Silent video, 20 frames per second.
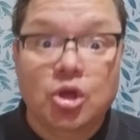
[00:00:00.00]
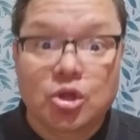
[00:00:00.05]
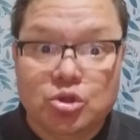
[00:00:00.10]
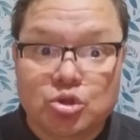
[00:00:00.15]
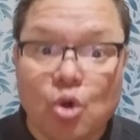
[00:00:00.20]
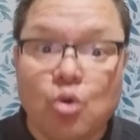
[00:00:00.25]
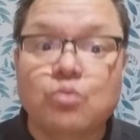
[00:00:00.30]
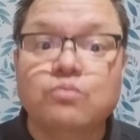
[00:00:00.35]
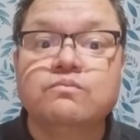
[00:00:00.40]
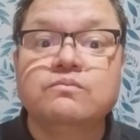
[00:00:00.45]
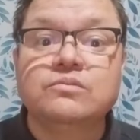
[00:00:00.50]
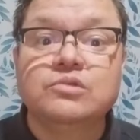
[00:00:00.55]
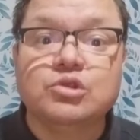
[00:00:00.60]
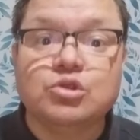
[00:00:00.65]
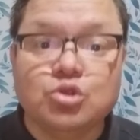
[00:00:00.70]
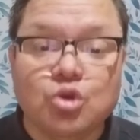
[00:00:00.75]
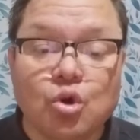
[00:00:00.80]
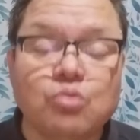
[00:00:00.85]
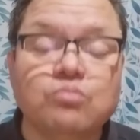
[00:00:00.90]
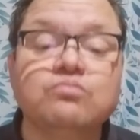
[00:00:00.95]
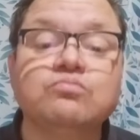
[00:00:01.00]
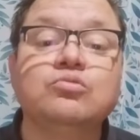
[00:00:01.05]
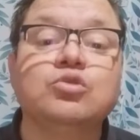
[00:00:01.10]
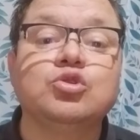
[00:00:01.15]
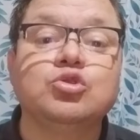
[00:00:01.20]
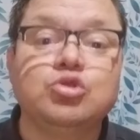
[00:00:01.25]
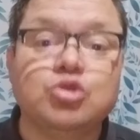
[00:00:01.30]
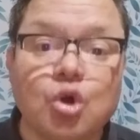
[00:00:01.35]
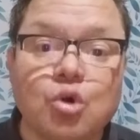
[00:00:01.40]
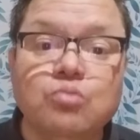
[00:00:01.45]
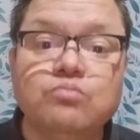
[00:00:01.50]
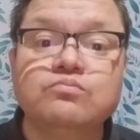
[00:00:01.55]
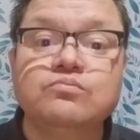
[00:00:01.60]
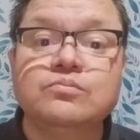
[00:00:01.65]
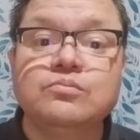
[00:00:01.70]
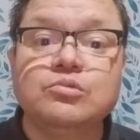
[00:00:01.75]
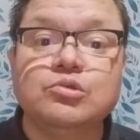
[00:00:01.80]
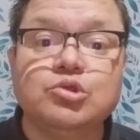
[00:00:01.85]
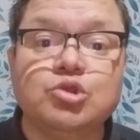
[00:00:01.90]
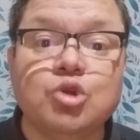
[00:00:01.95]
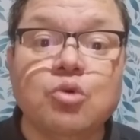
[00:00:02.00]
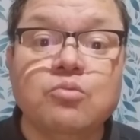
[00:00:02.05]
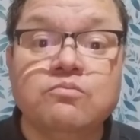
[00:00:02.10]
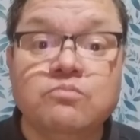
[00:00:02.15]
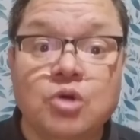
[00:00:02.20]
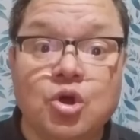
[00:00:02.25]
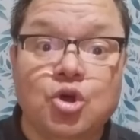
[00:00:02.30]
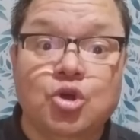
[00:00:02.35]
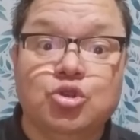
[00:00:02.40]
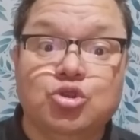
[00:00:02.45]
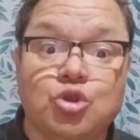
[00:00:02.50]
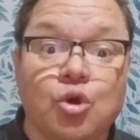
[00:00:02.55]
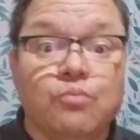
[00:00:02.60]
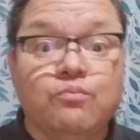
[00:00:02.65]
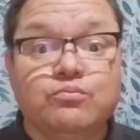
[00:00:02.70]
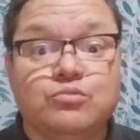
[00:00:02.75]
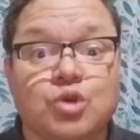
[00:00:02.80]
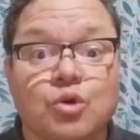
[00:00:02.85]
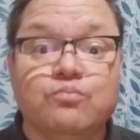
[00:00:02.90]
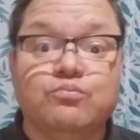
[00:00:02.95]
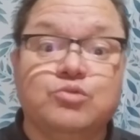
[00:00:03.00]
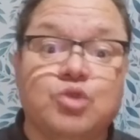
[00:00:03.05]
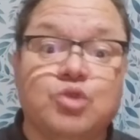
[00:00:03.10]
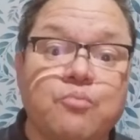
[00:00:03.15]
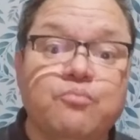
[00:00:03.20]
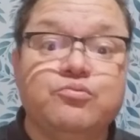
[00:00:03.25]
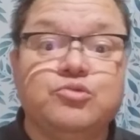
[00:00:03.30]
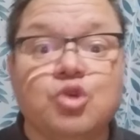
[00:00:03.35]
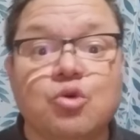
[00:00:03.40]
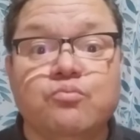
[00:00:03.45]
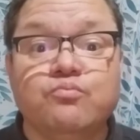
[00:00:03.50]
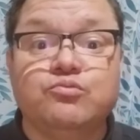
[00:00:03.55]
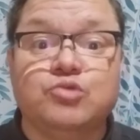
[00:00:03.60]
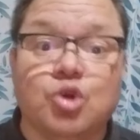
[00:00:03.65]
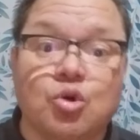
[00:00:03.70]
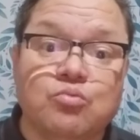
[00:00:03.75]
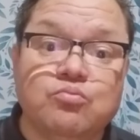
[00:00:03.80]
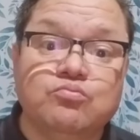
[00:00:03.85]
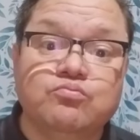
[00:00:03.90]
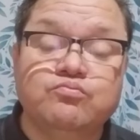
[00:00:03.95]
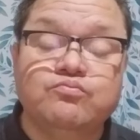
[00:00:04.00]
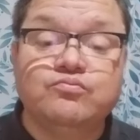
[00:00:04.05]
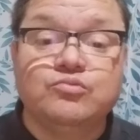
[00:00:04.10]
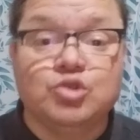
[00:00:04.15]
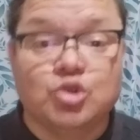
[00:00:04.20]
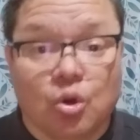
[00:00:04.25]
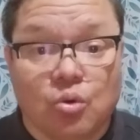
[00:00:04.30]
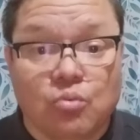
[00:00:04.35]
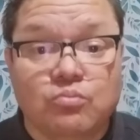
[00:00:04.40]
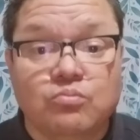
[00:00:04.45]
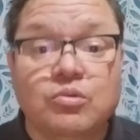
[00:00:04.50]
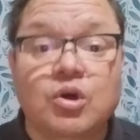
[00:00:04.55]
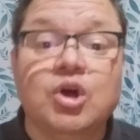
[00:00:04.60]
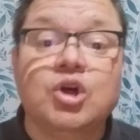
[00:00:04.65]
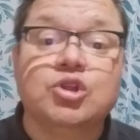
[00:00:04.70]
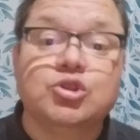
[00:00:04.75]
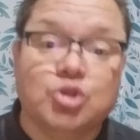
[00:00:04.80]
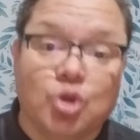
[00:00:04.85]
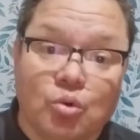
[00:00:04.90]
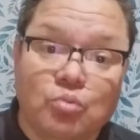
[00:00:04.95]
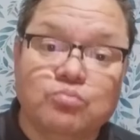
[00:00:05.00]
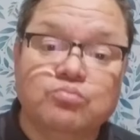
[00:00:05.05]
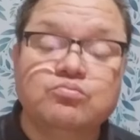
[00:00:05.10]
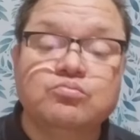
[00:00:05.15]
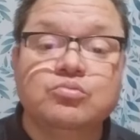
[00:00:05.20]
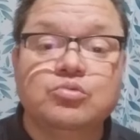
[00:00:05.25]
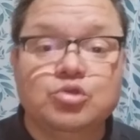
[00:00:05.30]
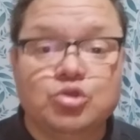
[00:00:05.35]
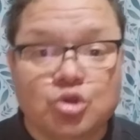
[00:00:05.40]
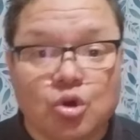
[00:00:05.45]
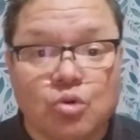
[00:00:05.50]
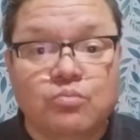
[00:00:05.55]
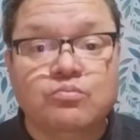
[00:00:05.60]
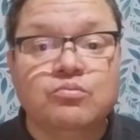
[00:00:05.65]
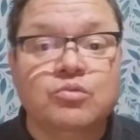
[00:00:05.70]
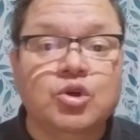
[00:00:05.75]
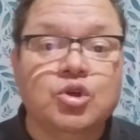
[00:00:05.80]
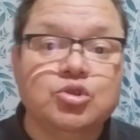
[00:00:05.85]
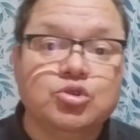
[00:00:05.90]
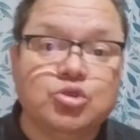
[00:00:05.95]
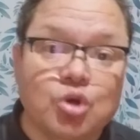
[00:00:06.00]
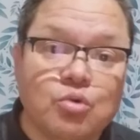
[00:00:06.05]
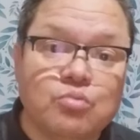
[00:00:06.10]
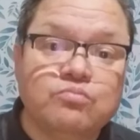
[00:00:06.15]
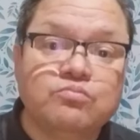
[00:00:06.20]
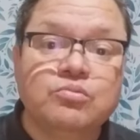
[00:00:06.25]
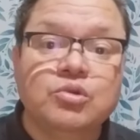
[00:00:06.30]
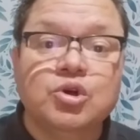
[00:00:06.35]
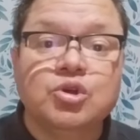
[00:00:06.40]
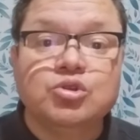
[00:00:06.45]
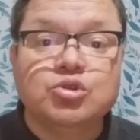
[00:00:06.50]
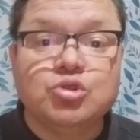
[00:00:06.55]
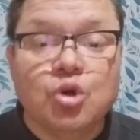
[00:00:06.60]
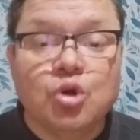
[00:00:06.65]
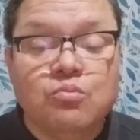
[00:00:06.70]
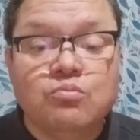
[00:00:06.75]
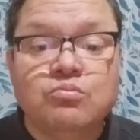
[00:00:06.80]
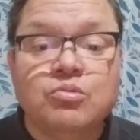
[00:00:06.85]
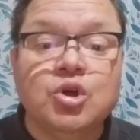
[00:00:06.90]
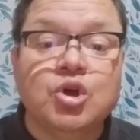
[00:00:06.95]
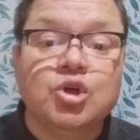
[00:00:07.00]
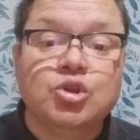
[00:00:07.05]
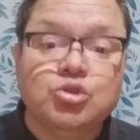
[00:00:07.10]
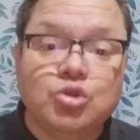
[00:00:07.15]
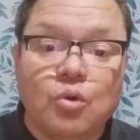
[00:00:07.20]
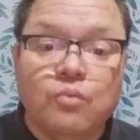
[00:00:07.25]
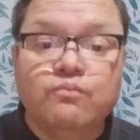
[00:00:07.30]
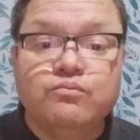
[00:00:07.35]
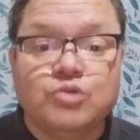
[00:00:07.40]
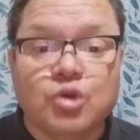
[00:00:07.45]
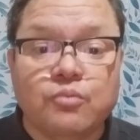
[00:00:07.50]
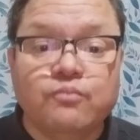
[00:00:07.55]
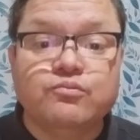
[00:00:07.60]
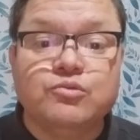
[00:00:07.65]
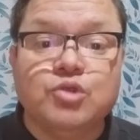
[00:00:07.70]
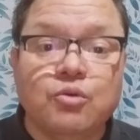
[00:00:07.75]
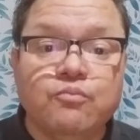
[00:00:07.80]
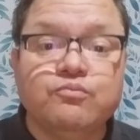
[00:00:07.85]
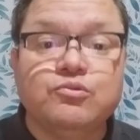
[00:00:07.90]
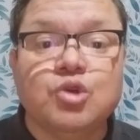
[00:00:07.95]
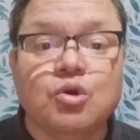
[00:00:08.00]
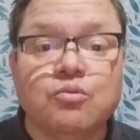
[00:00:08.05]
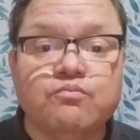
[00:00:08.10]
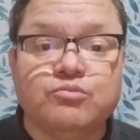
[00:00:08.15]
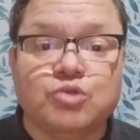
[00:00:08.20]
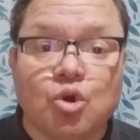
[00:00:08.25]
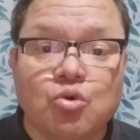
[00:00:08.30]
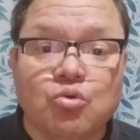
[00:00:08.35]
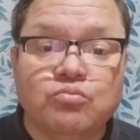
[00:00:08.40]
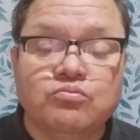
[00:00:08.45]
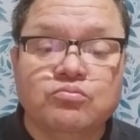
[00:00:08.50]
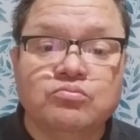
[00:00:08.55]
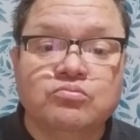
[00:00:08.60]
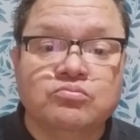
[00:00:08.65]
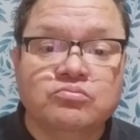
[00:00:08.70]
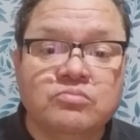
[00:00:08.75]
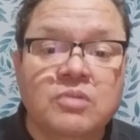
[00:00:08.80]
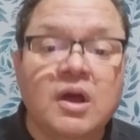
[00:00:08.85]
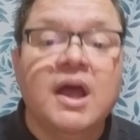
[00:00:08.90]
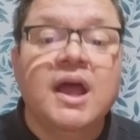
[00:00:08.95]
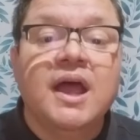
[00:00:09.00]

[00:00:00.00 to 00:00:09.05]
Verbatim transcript: Tum, tum, tum, tum, tum, tum, tum, tum, tum, tum, tum, tum, tum, tum, tum, tum, tum, tum, tum.